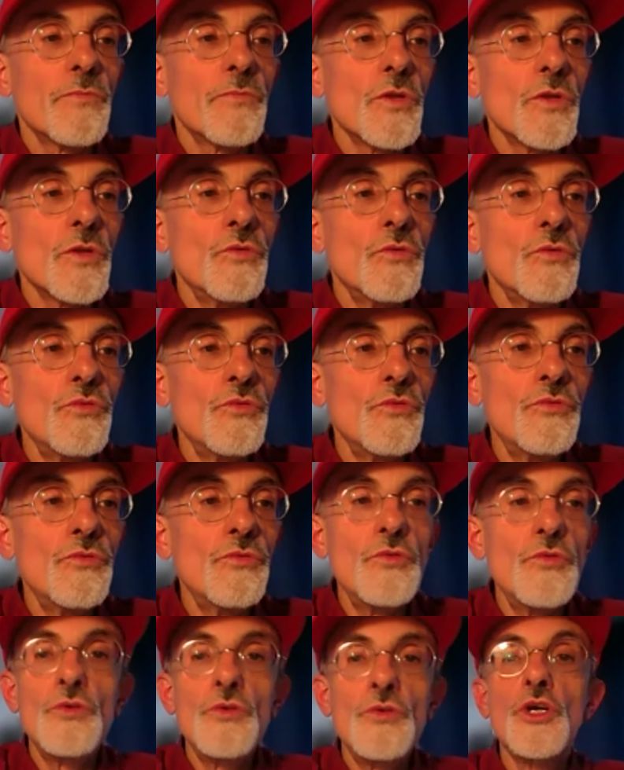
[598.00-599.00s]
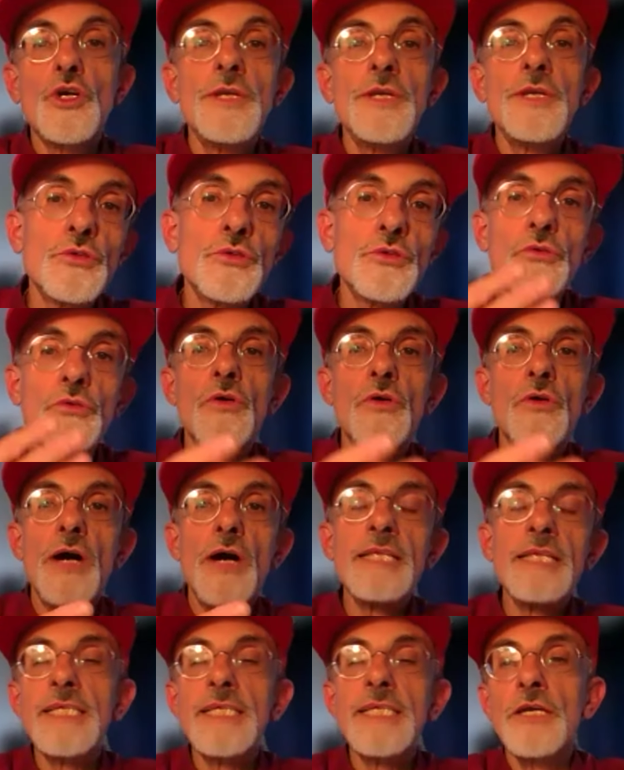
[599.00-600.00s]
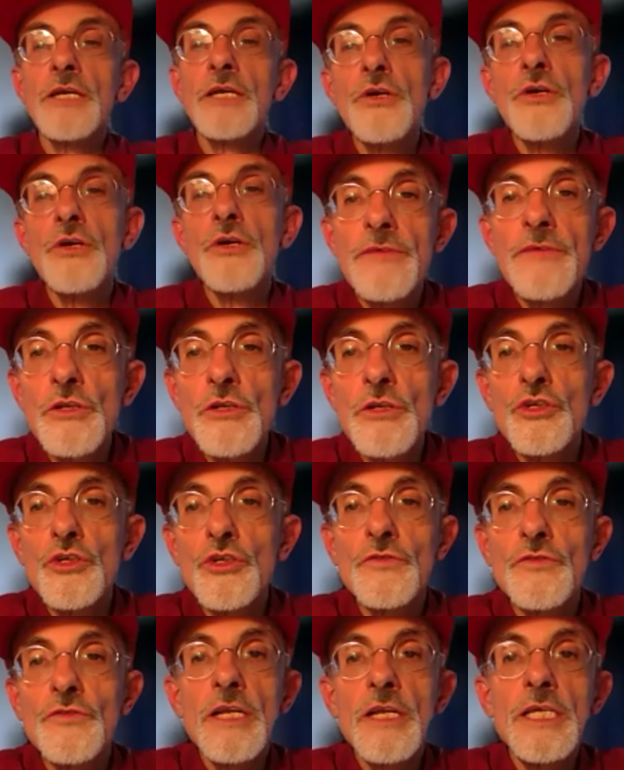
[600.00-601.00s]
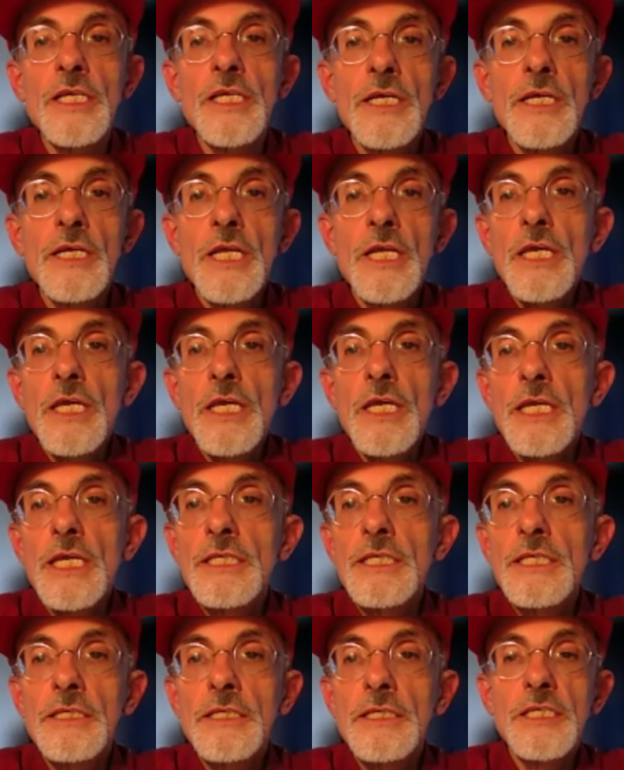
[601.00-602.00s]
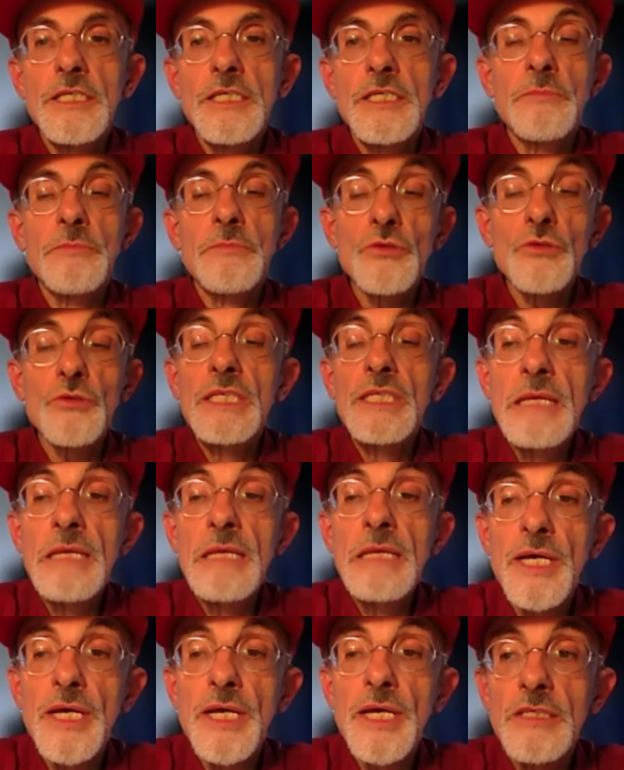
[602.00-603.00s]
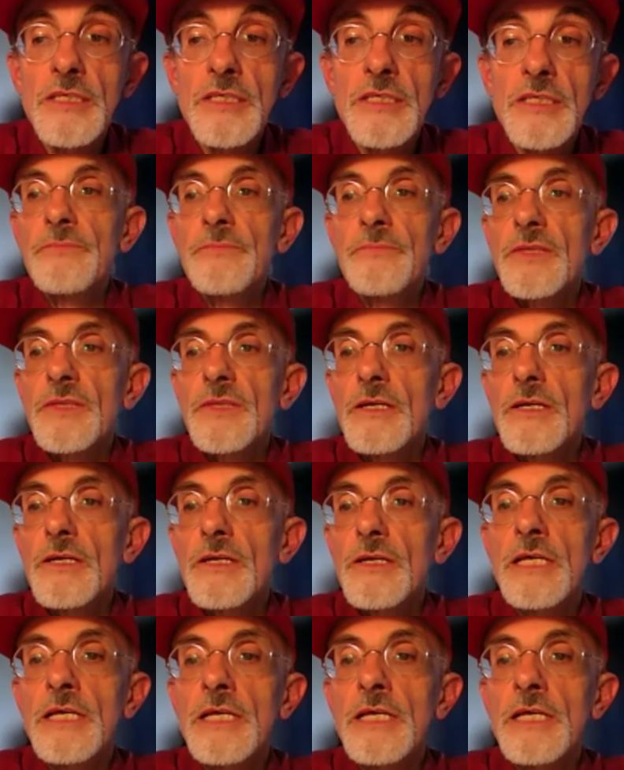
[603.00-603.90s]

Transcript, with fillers: une, connexion intérieure avec le cheval et, des, expériences qui dépassaient euh, la